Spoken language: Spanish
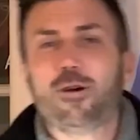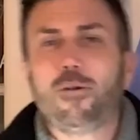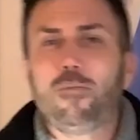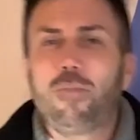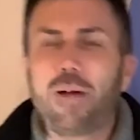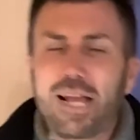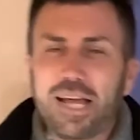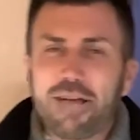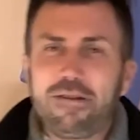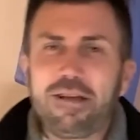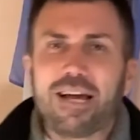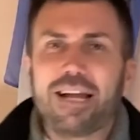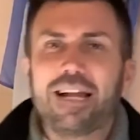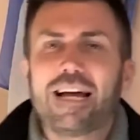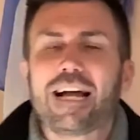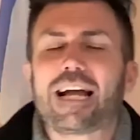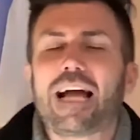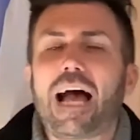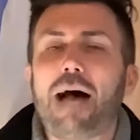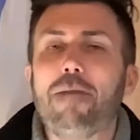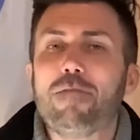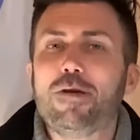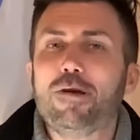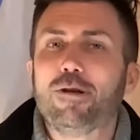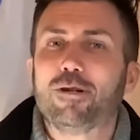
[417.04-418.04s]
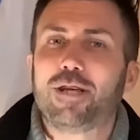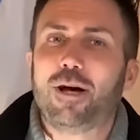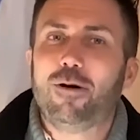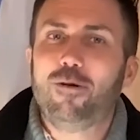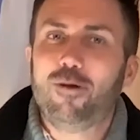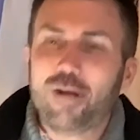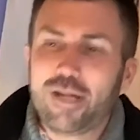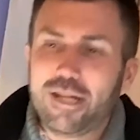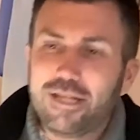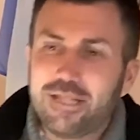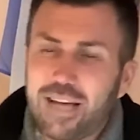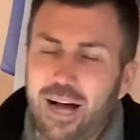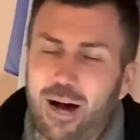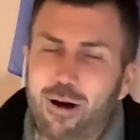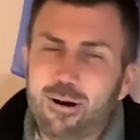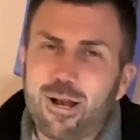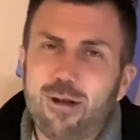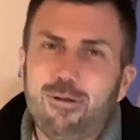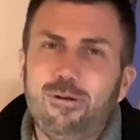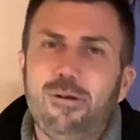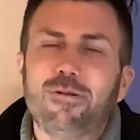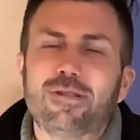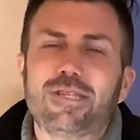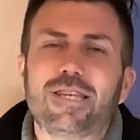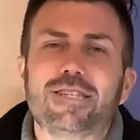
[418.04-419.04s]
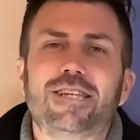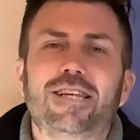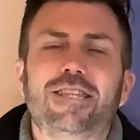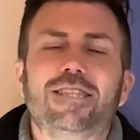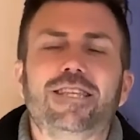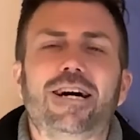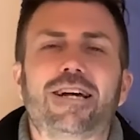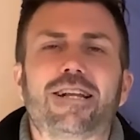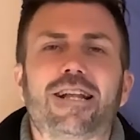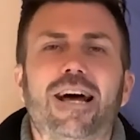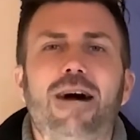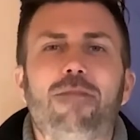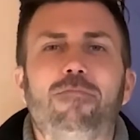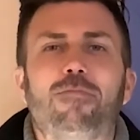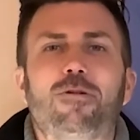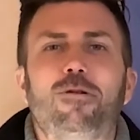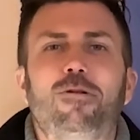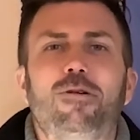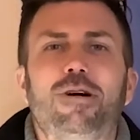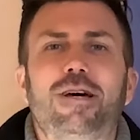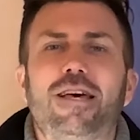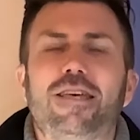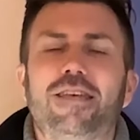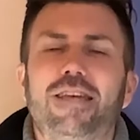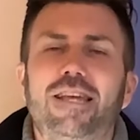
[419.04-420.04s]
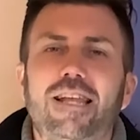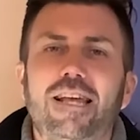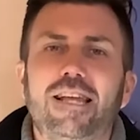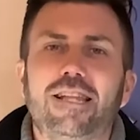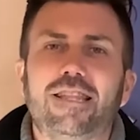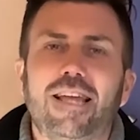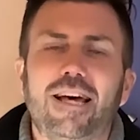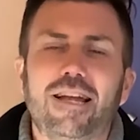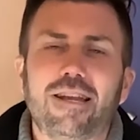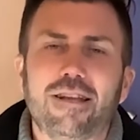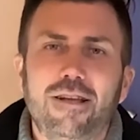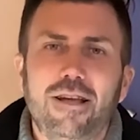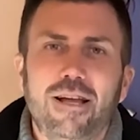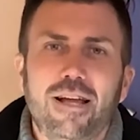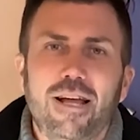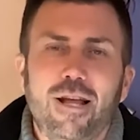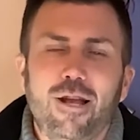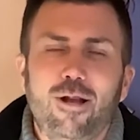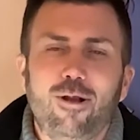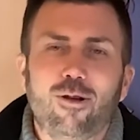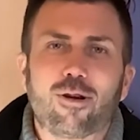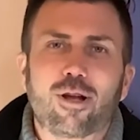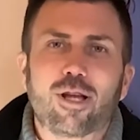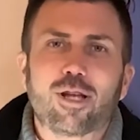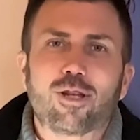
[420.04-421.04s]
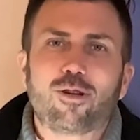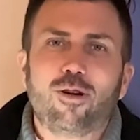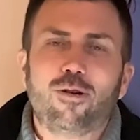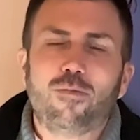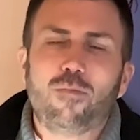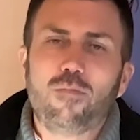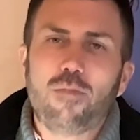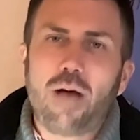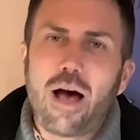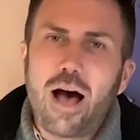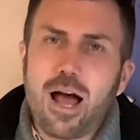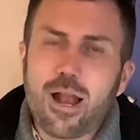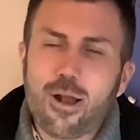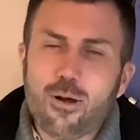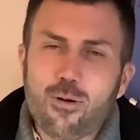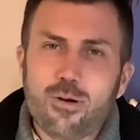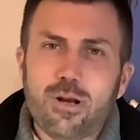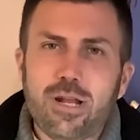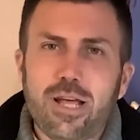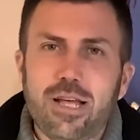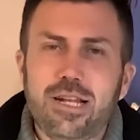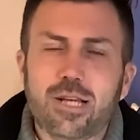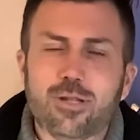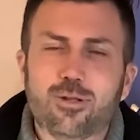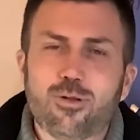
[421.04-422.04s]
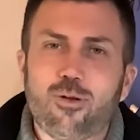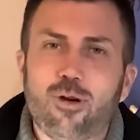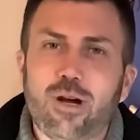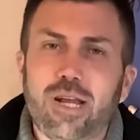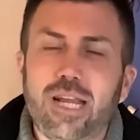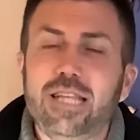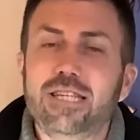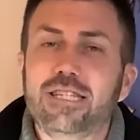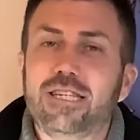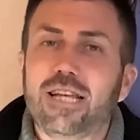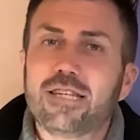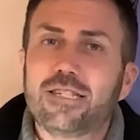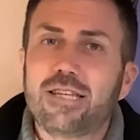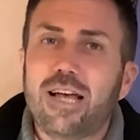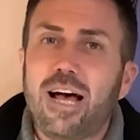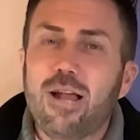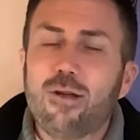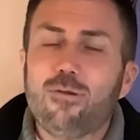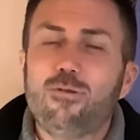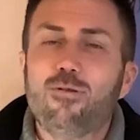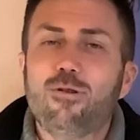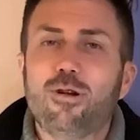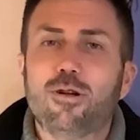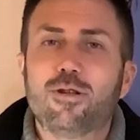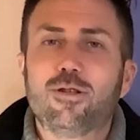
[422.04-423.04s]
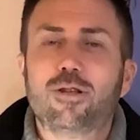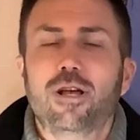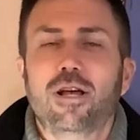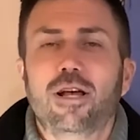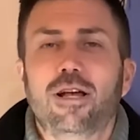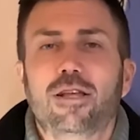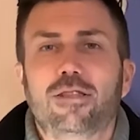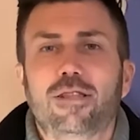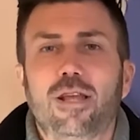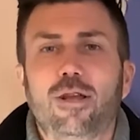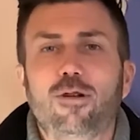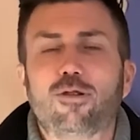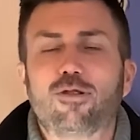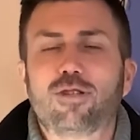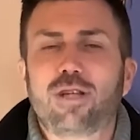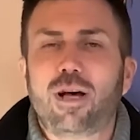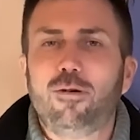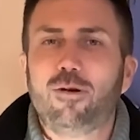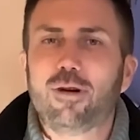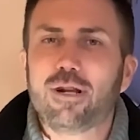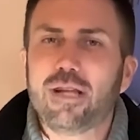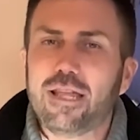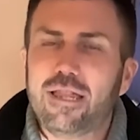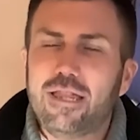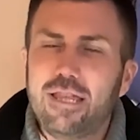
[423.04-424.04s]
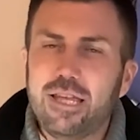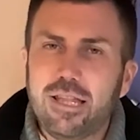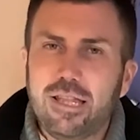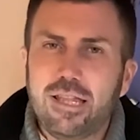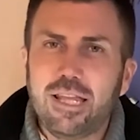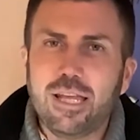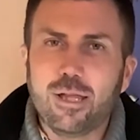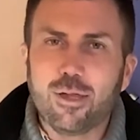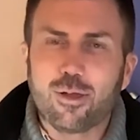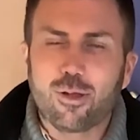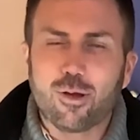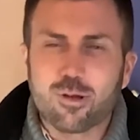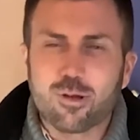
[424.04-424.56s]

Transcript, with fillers: para que vengan a Amigos Sabores. Ahora nos vamos a sentar a probar, a deleitar lo que son algunas de las sugerencias, algunos de los sabores distintos,